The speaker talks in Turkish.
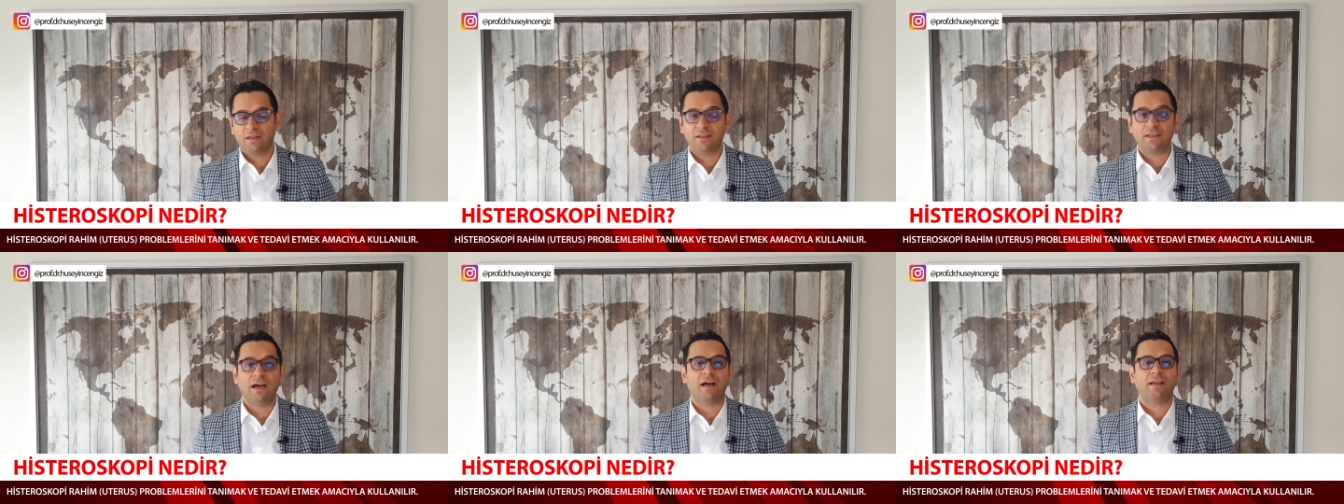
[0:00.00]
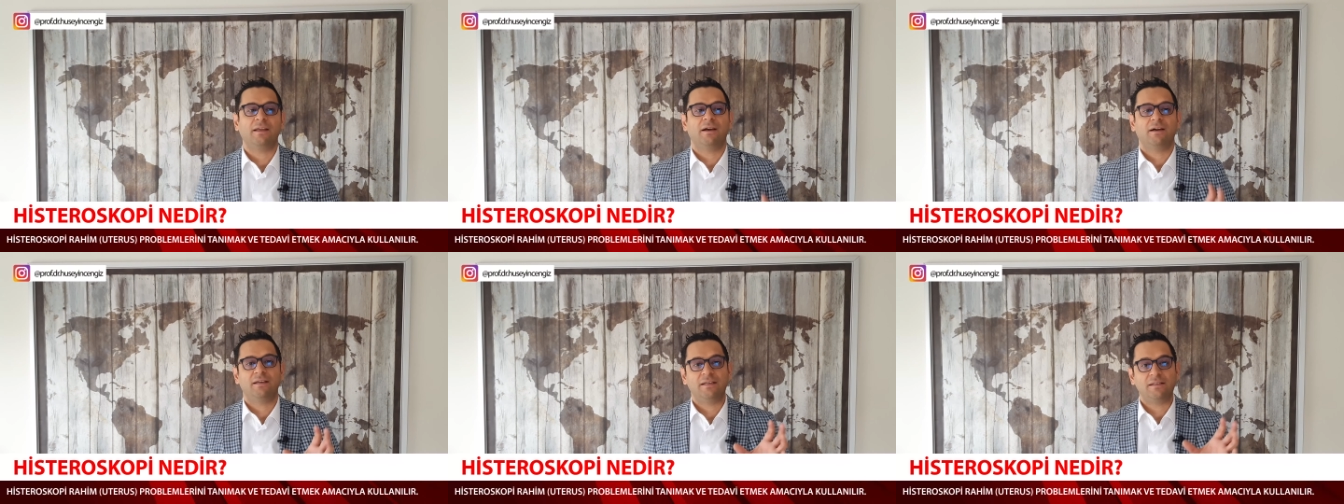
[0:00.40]
Yani
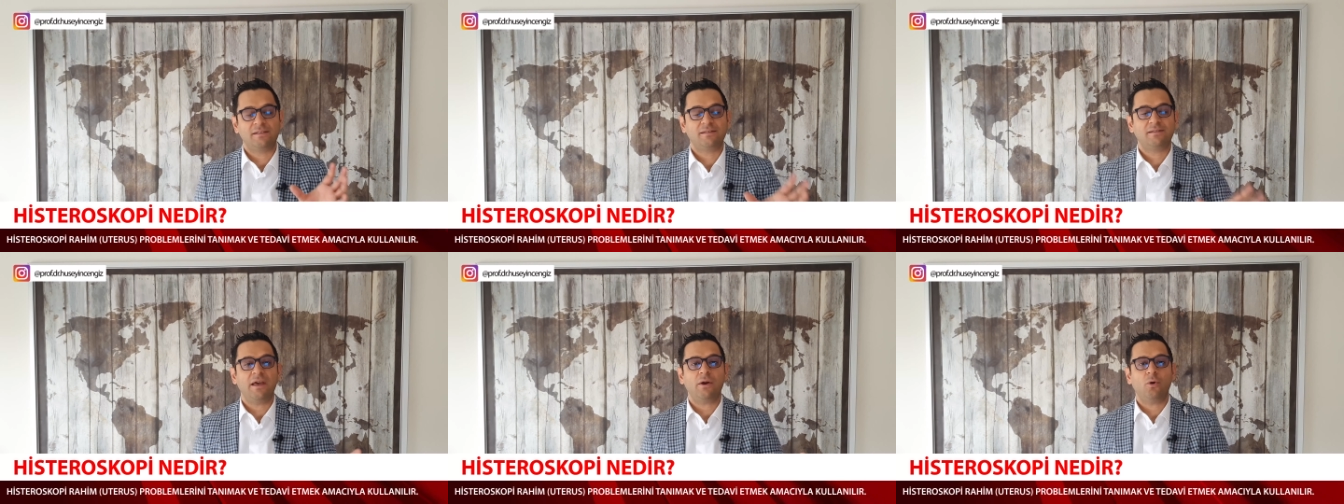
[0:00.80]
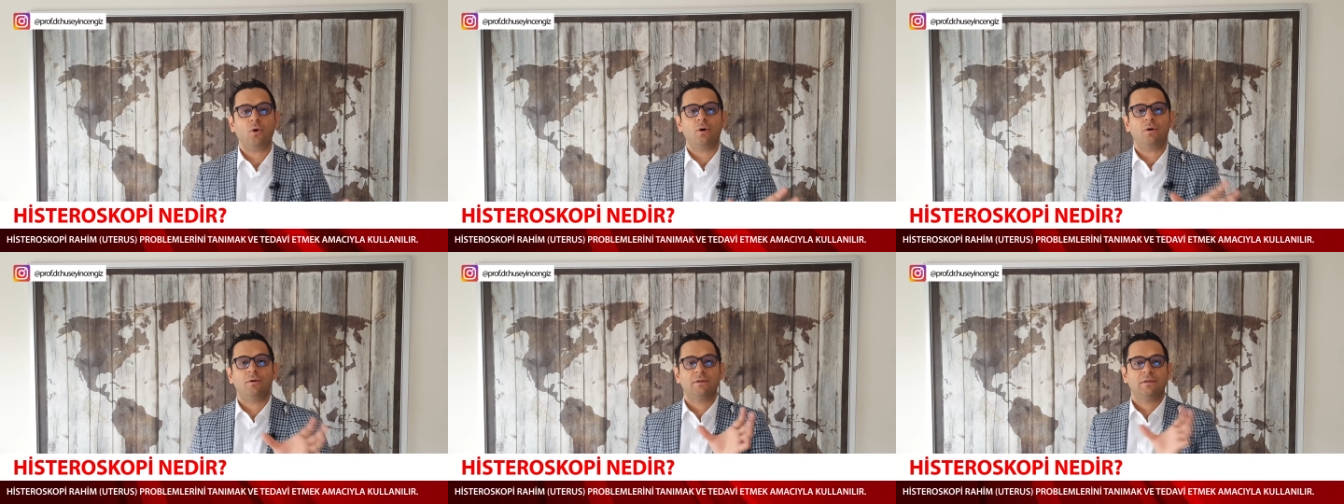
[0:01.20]

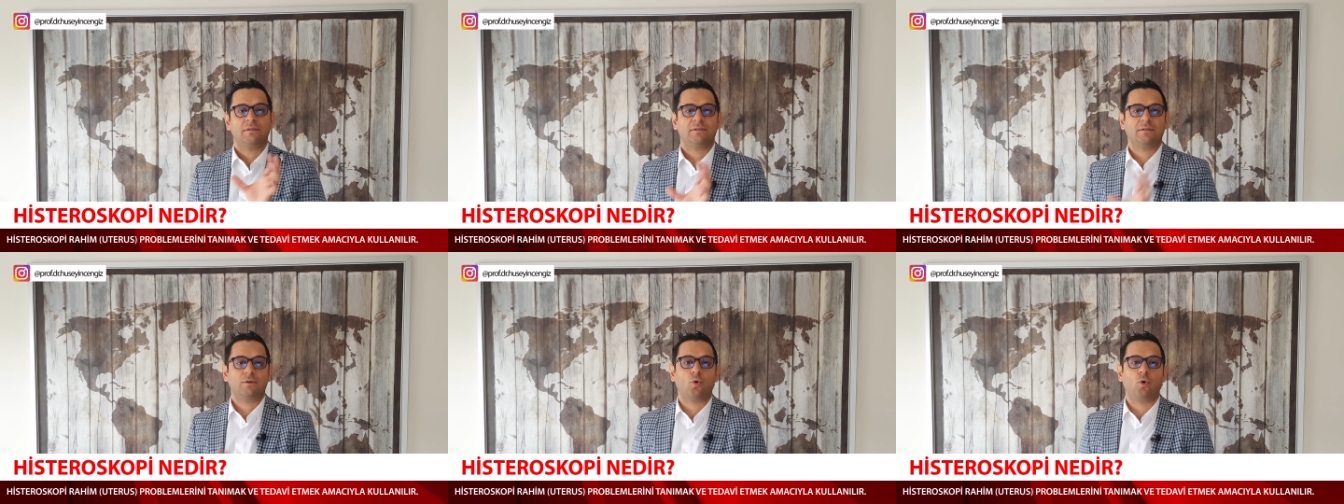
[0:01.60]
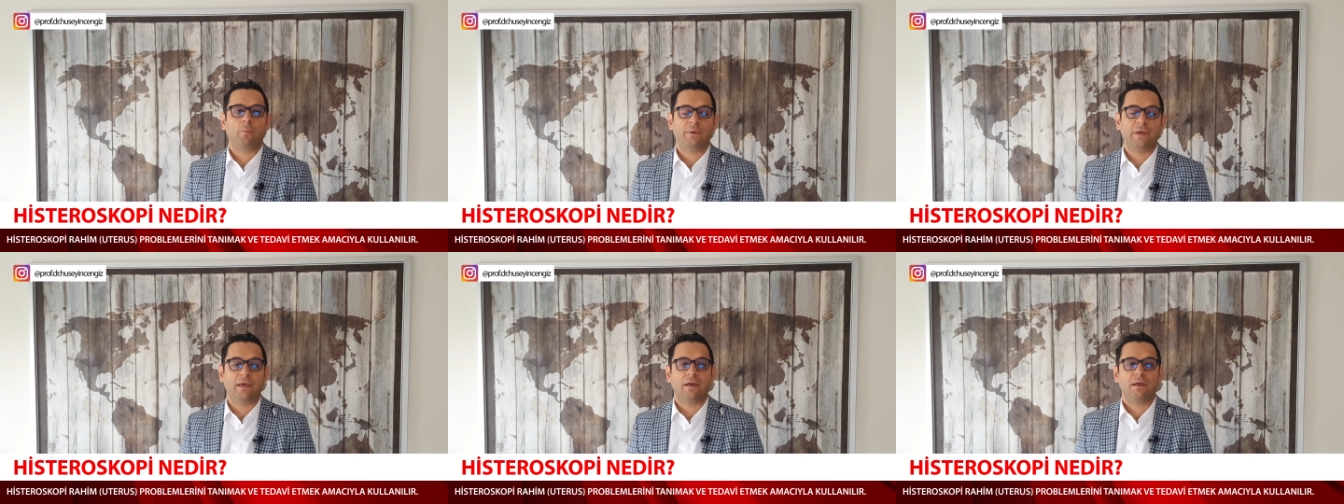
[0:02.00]

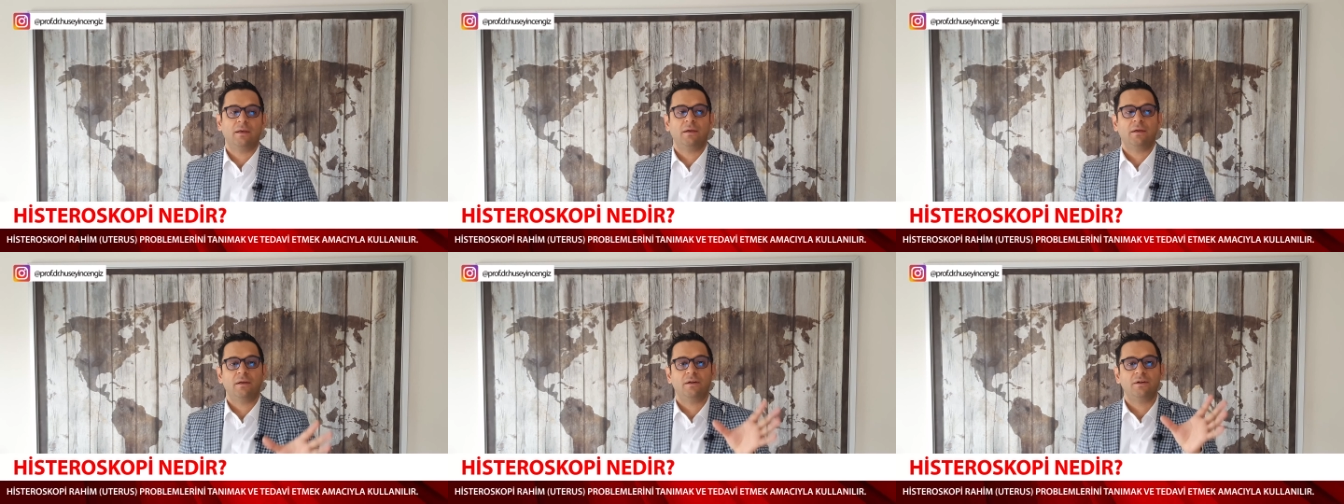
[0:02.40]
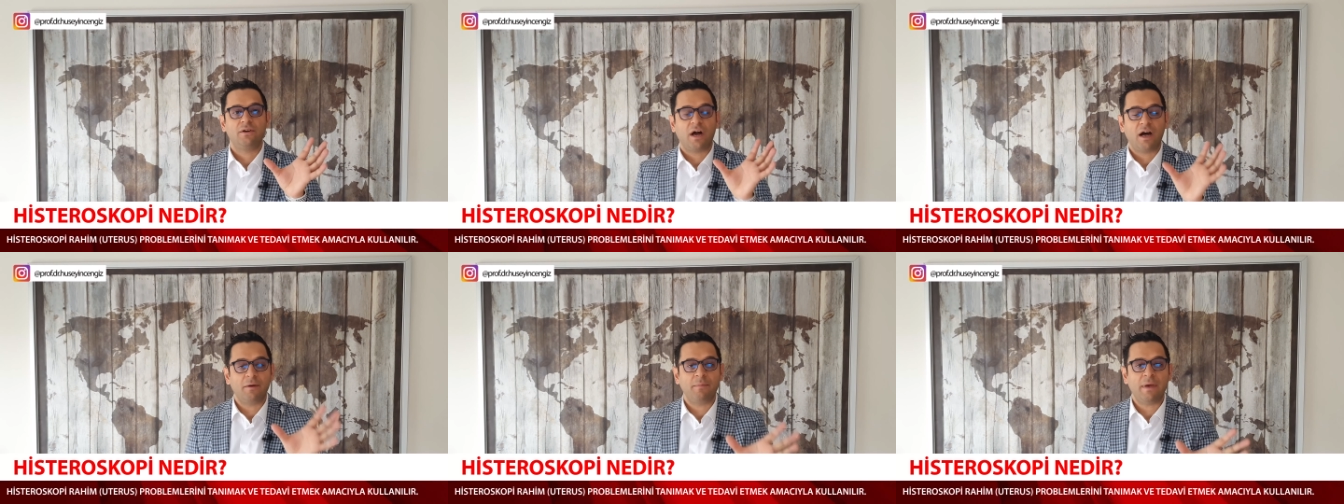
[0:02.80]
histeroskopi
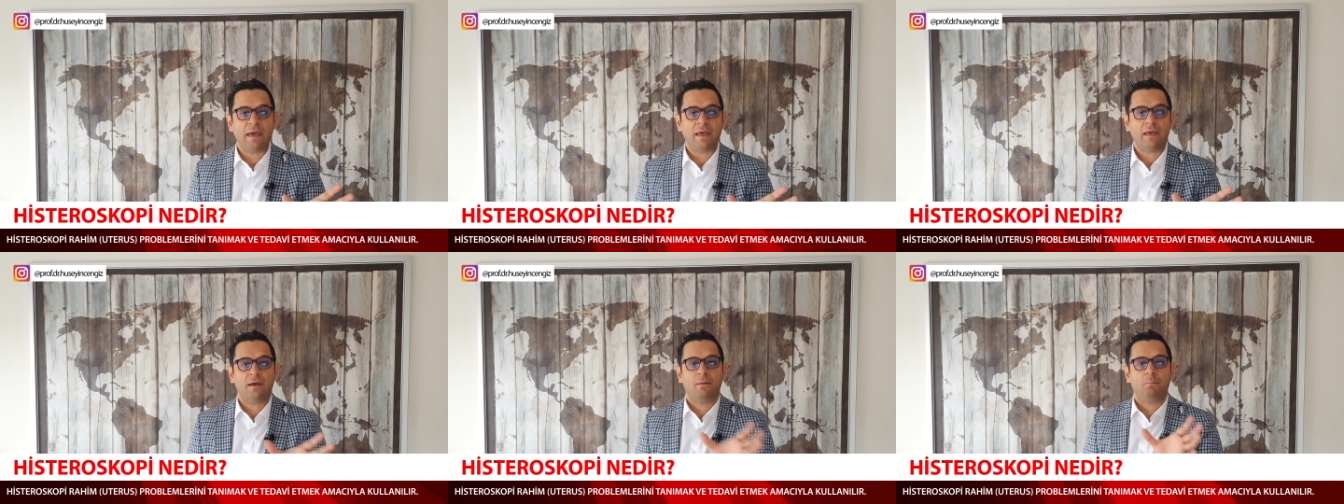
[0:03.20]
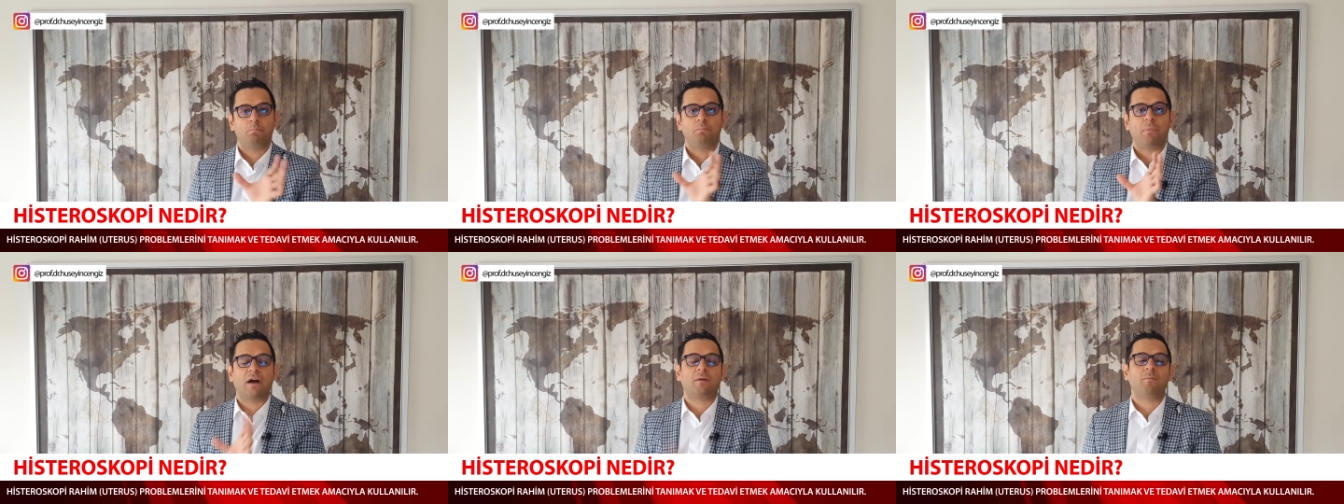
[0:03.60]
rahme
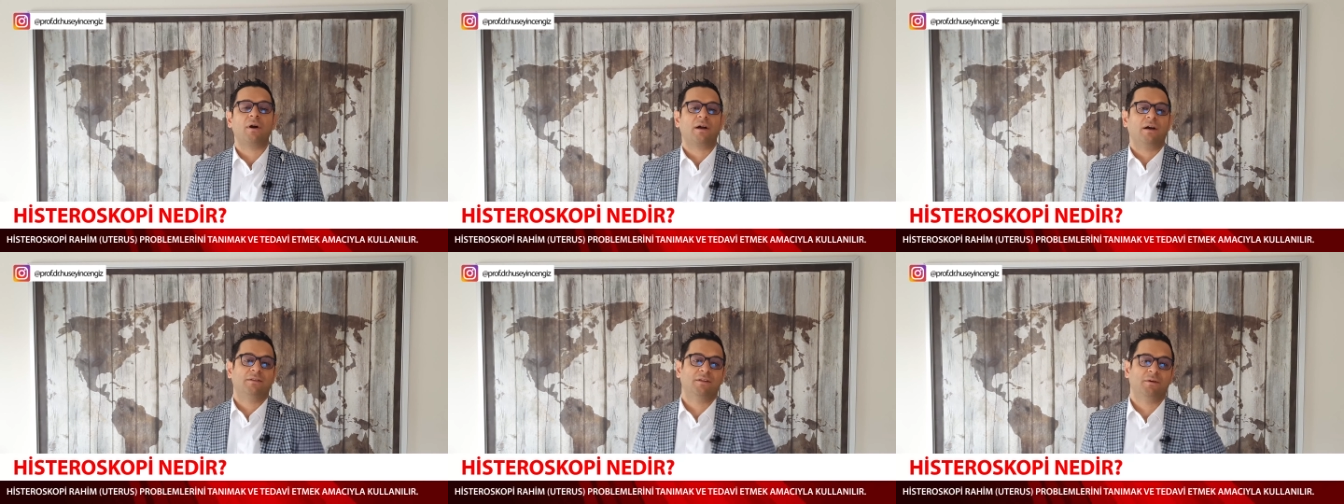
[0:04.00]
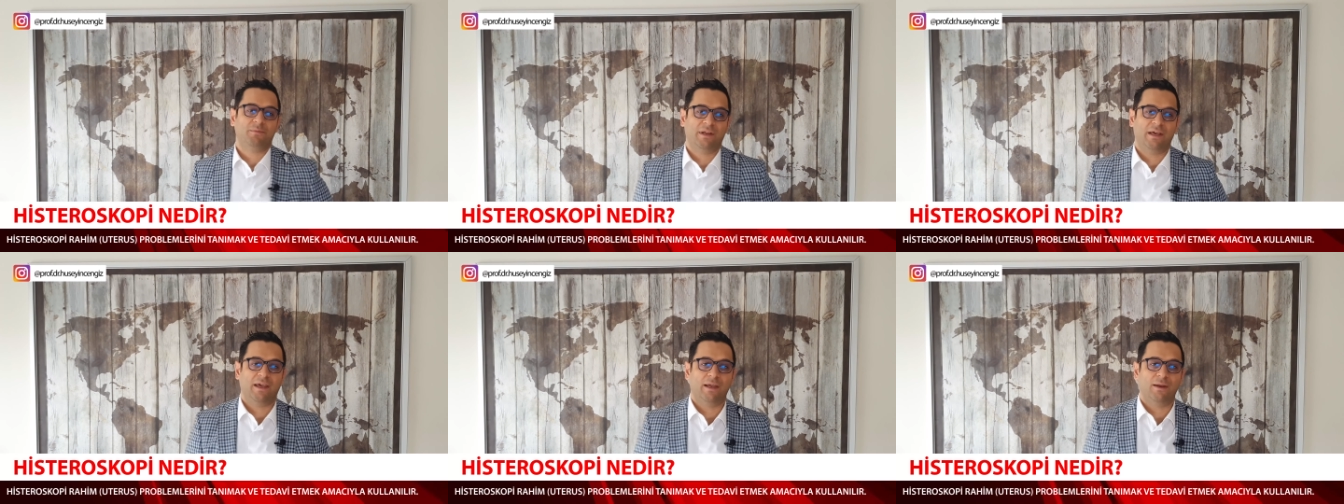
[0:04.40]
bakmak
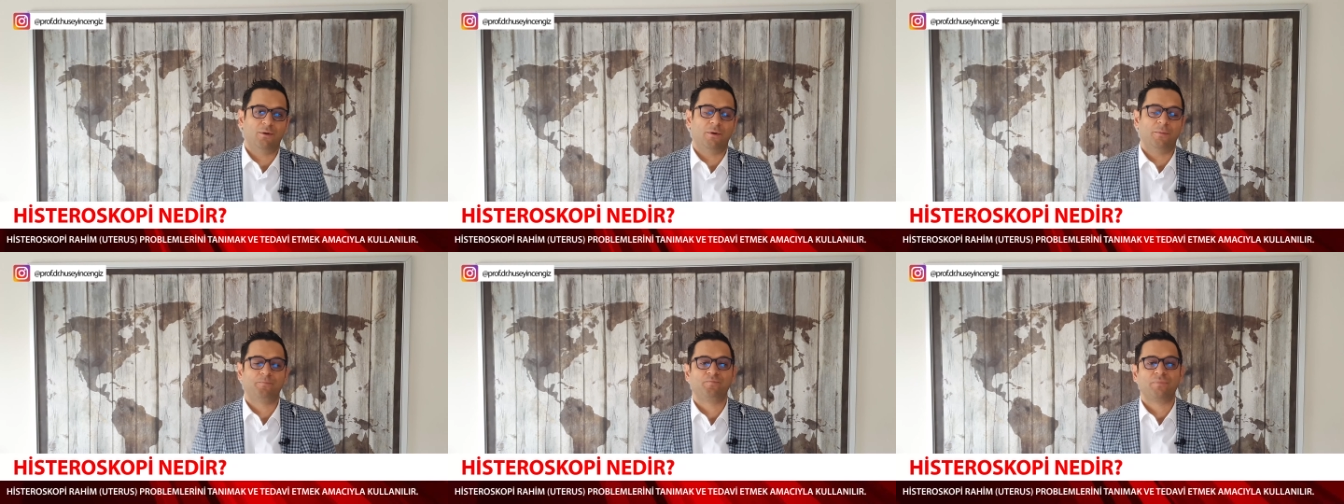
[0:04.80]
anlamına geliyor.